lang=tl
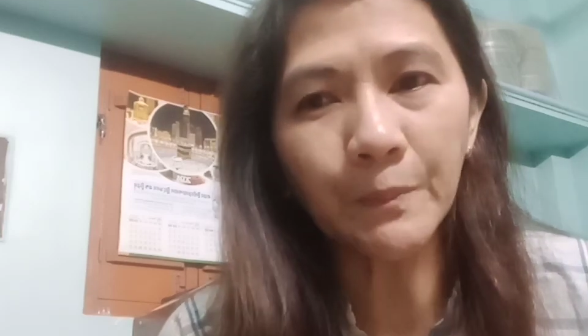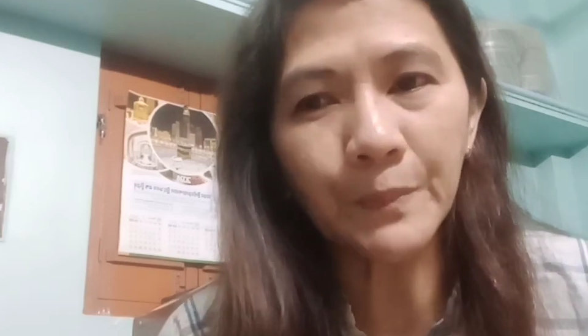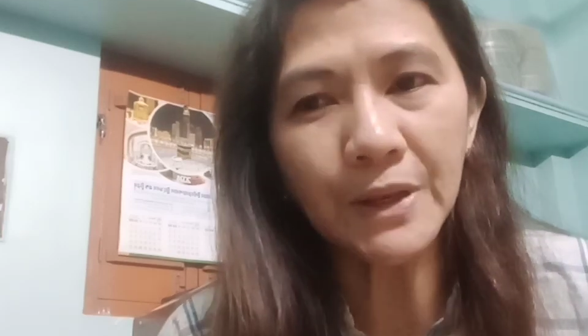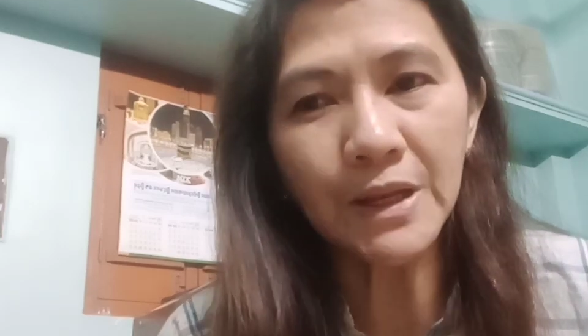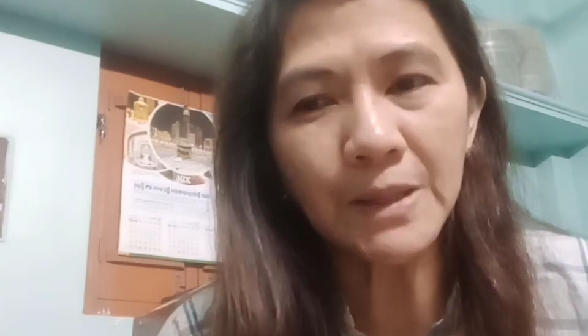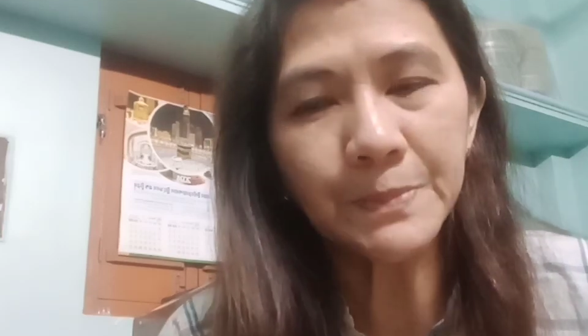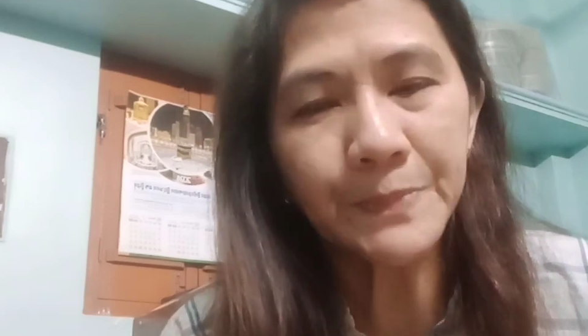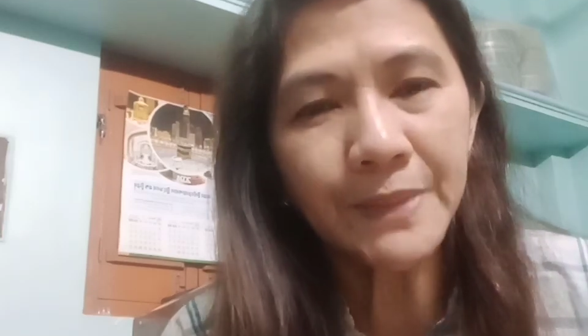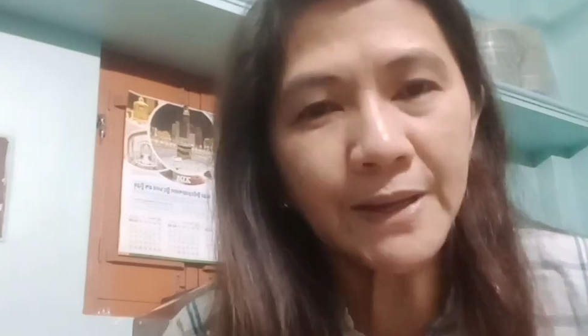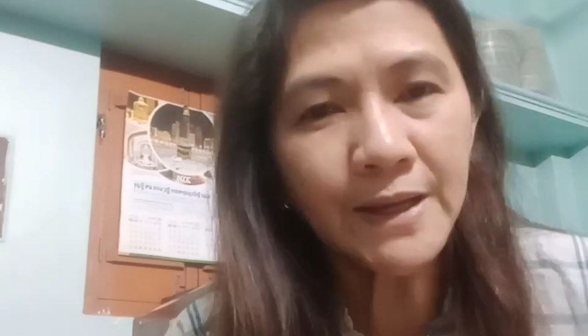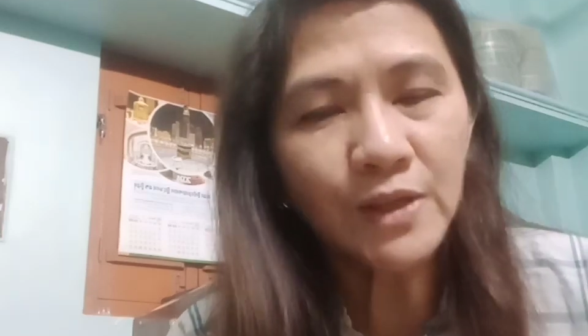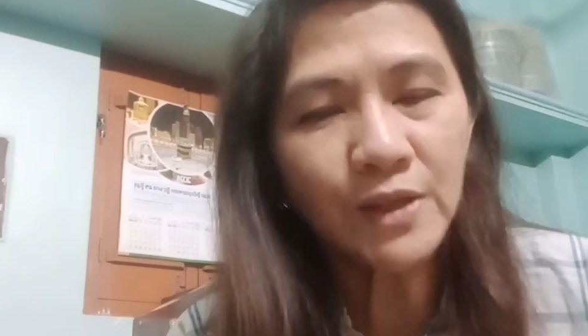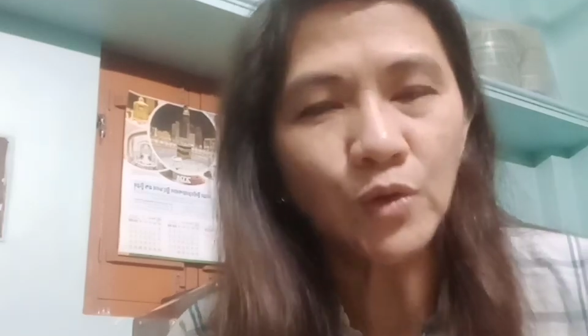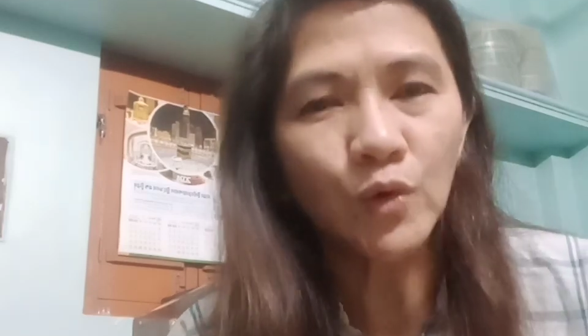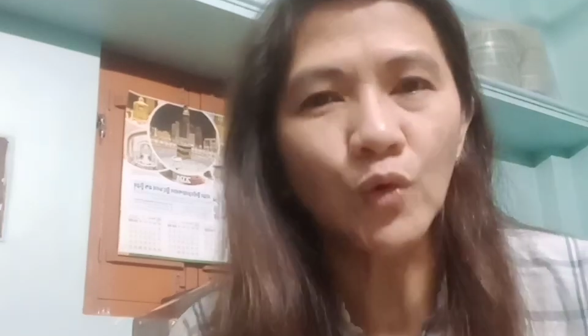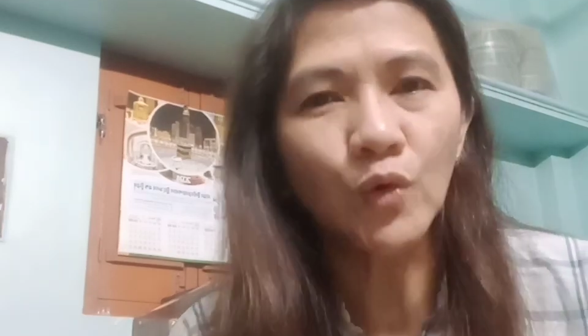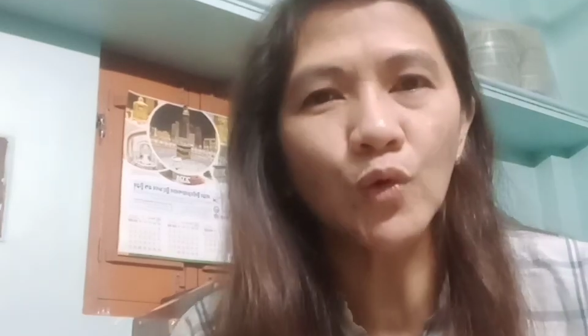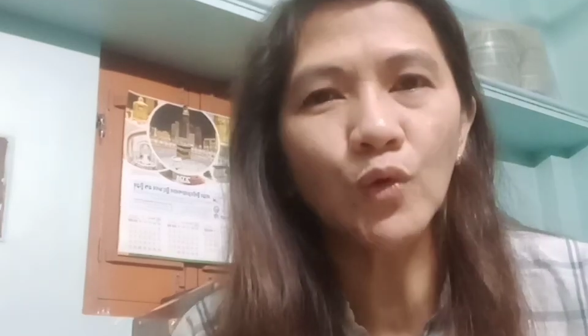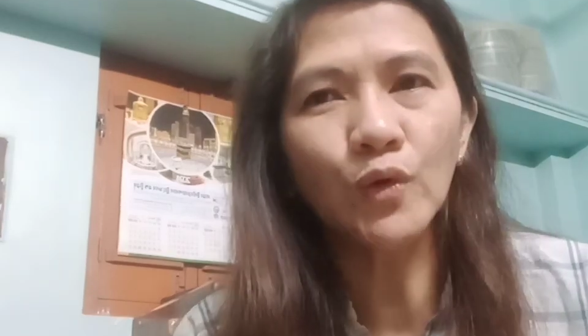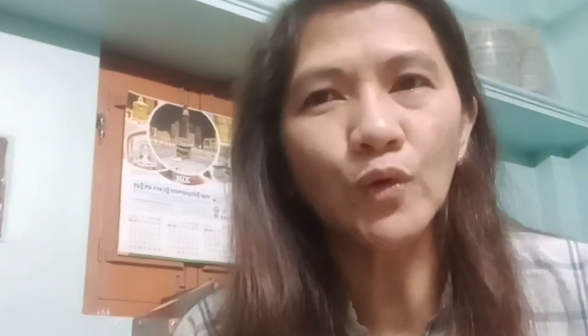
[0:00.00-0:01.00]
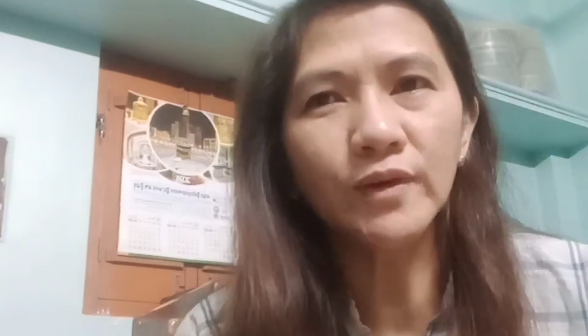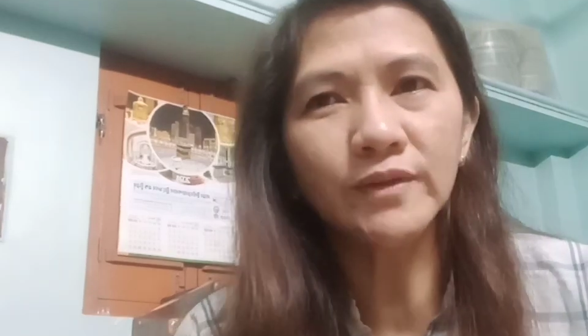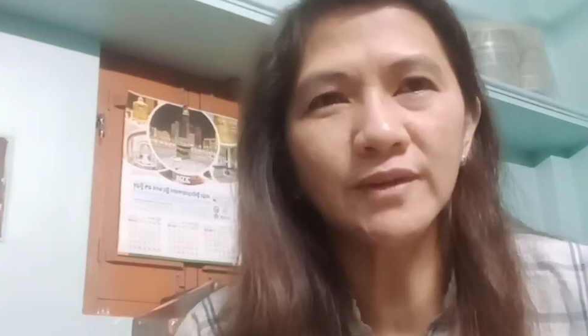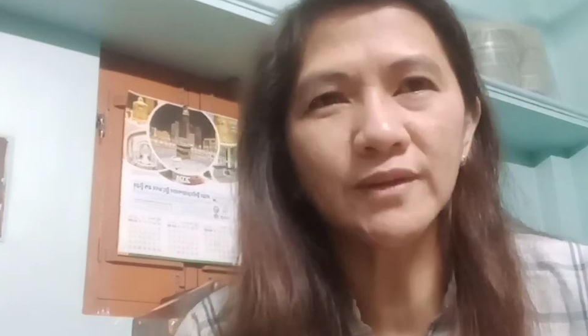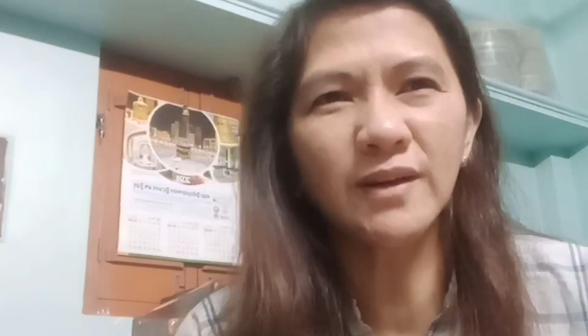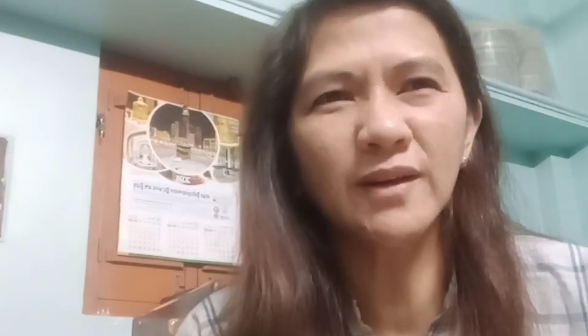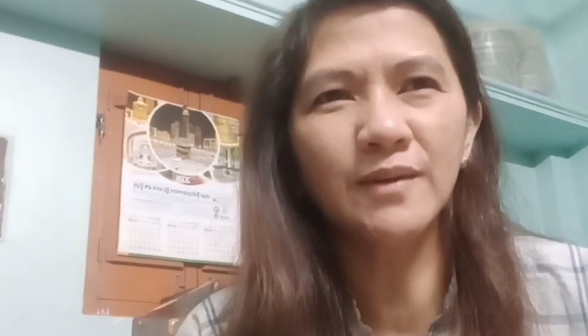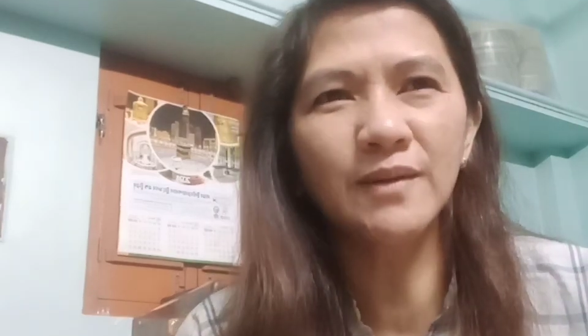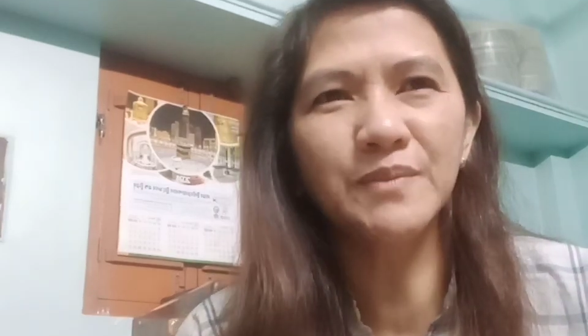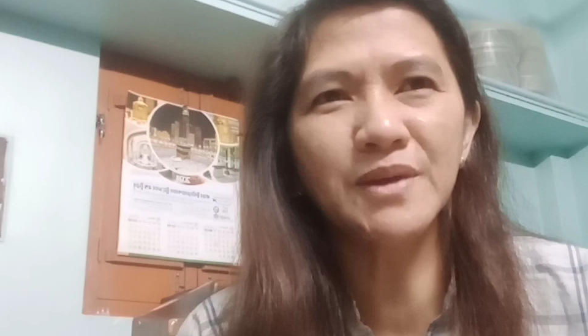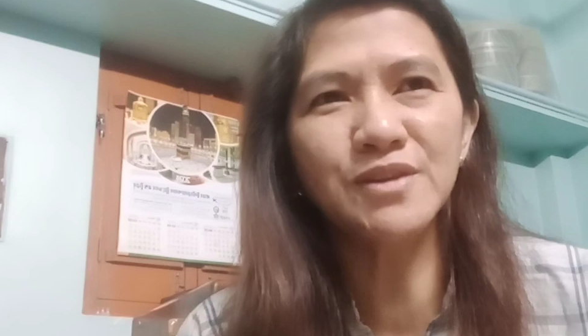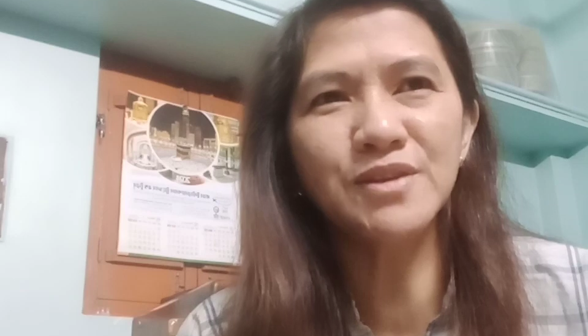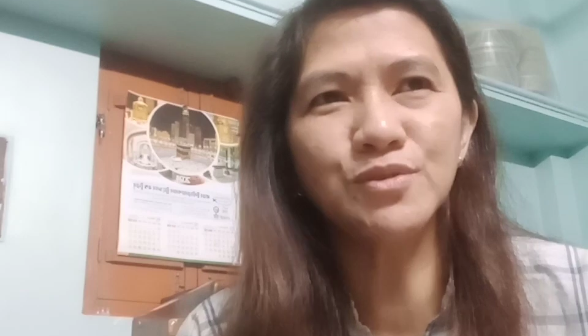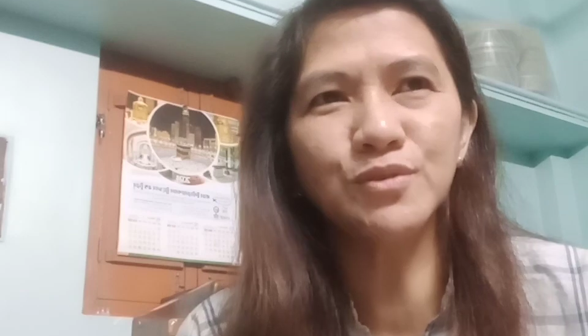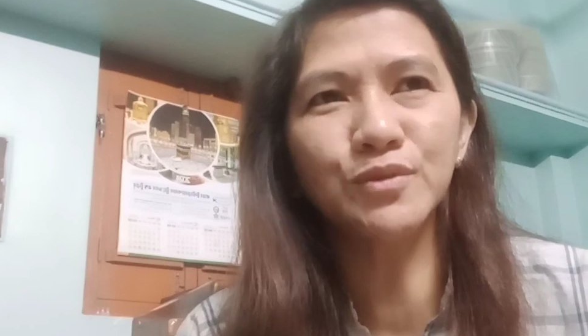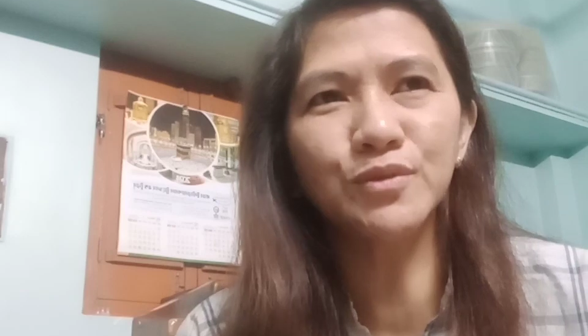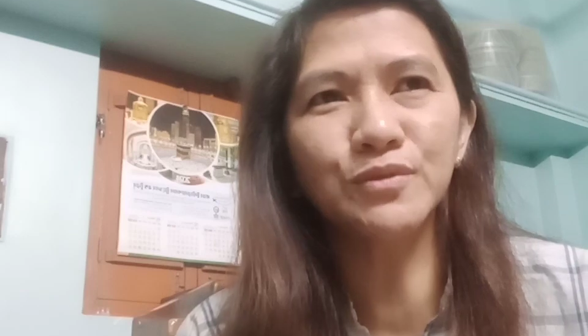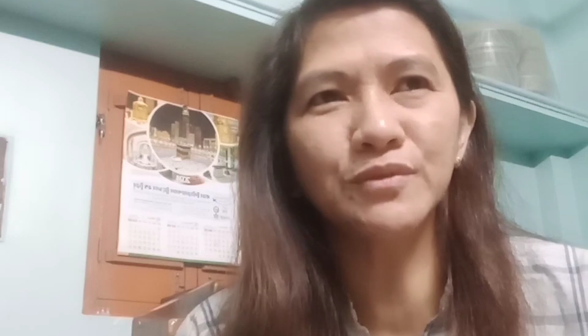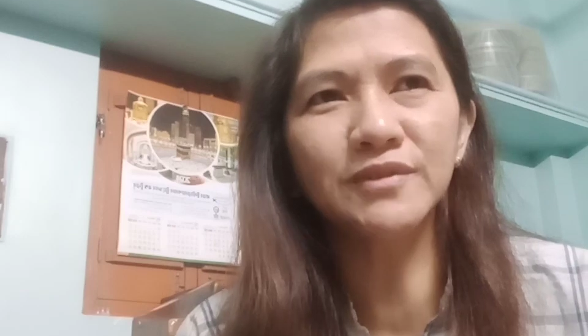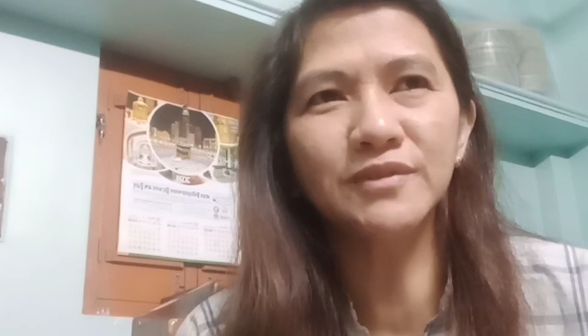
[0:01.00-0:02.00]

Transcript: Pilipino na medyo,